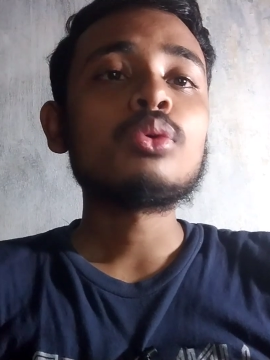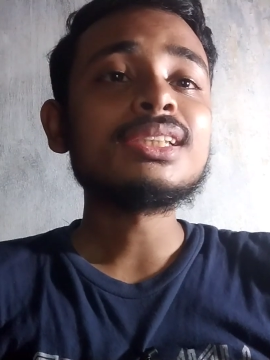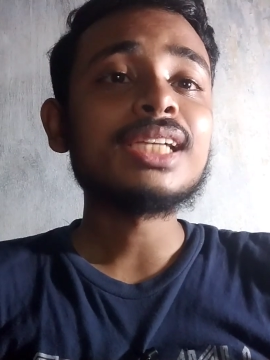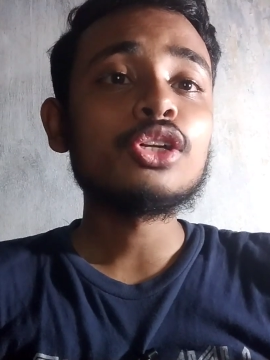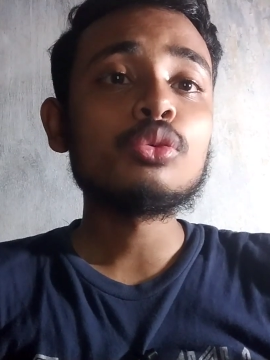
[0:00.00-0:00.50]
तो
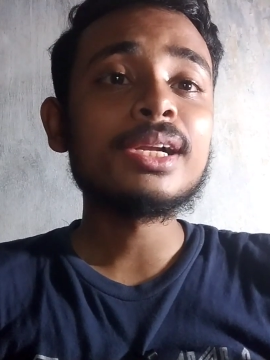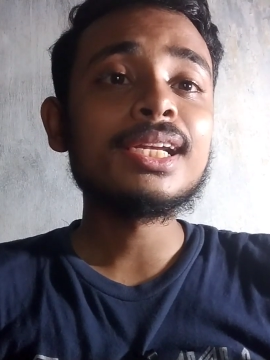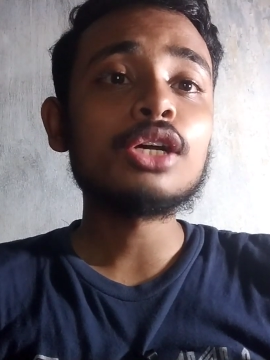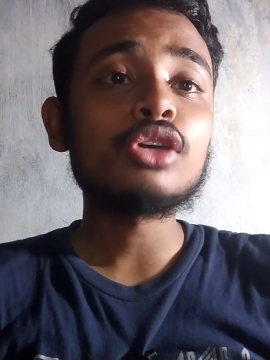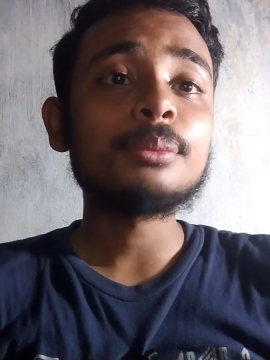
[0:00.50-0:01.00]
वैसे
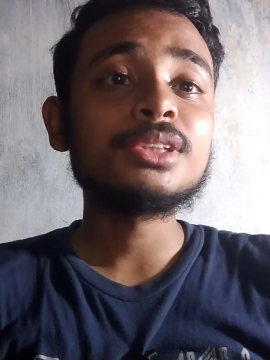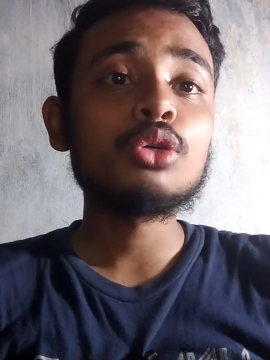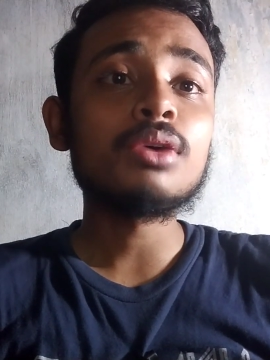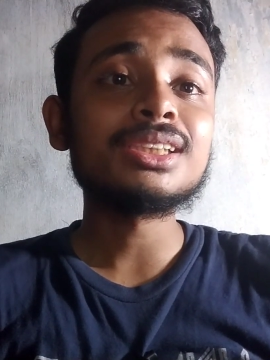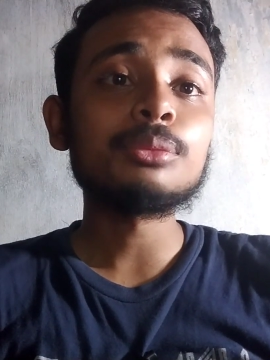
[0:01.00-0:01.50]
बेडिया को
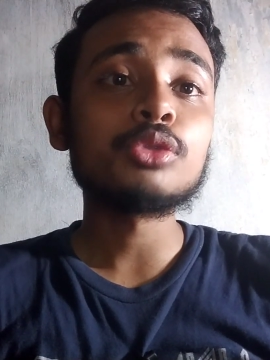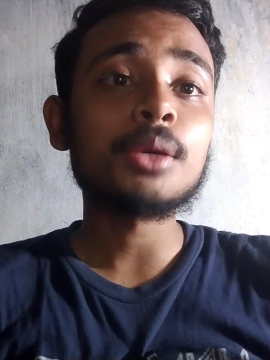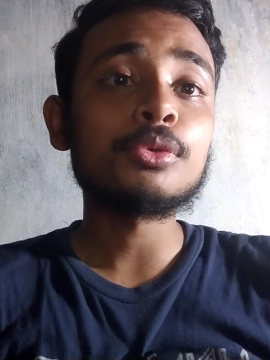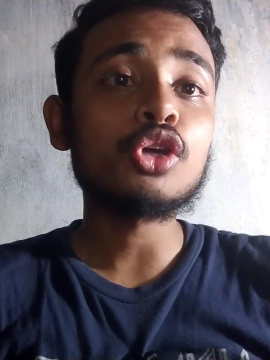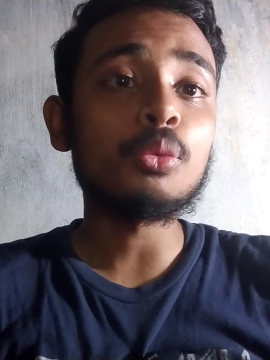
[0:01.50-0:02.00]
एफसी गोवा से
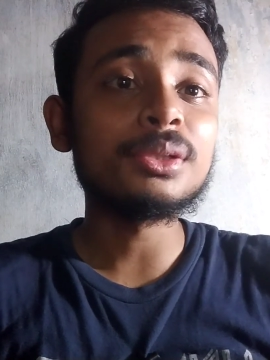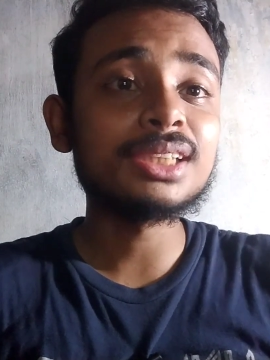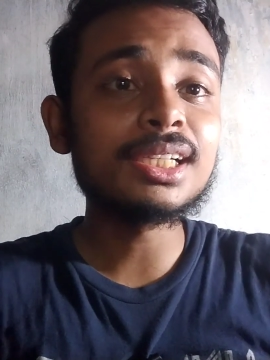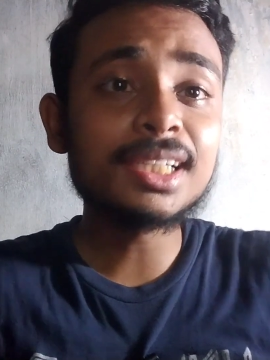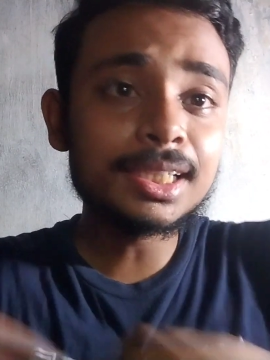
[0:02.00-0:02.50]
पूरा पूरी
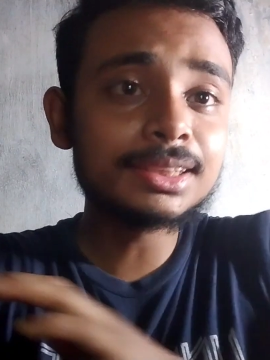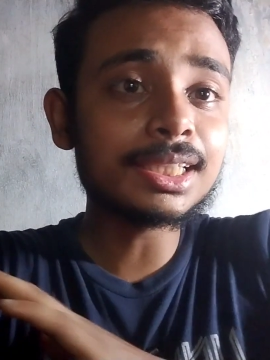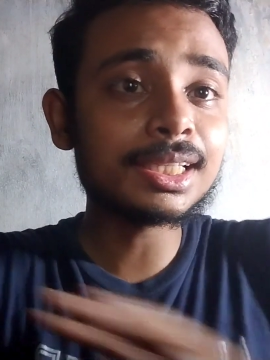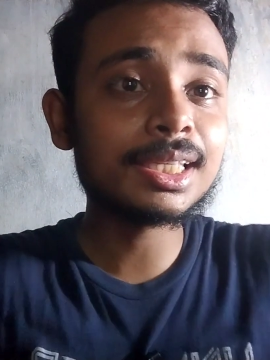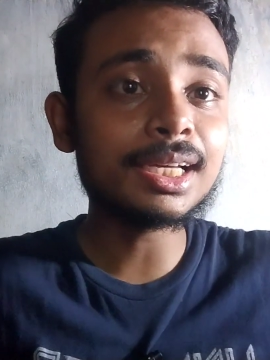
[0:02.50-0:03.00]
ऑफिशियली रिलीज
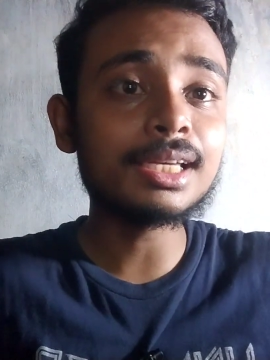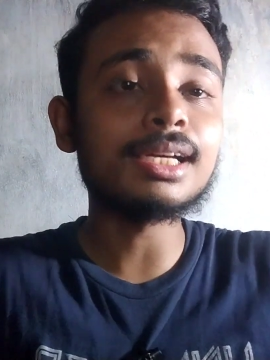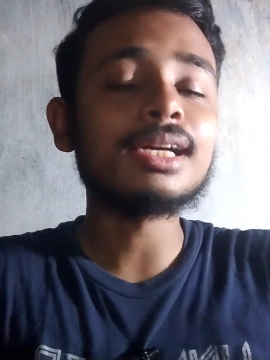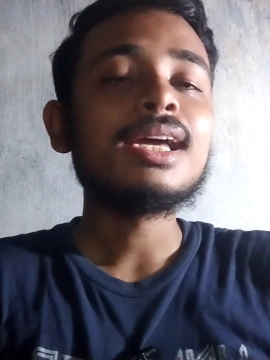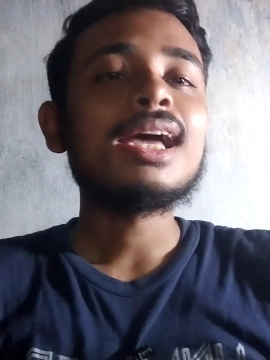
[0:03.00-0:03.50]
कर दिया
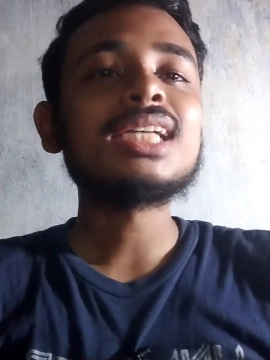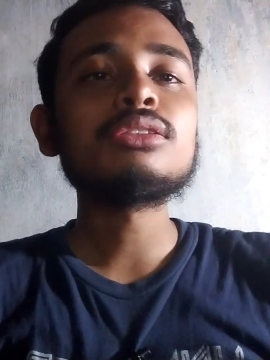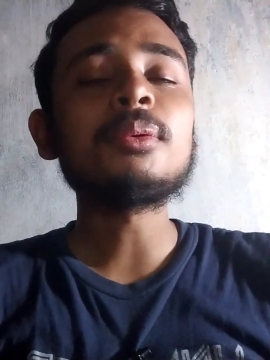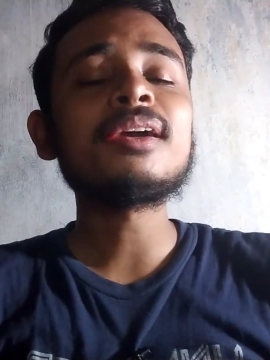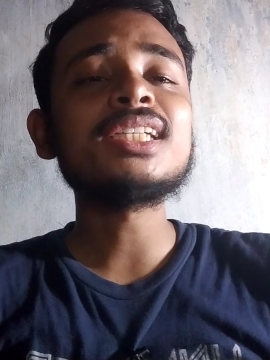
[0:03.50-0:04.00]
गया है
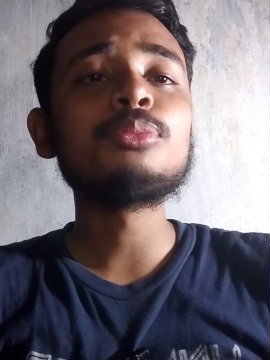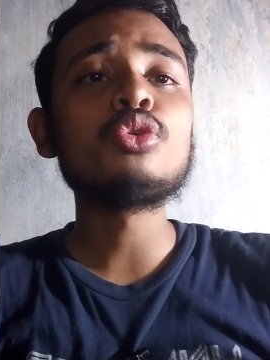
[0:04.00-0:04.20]
ऐसे में गैस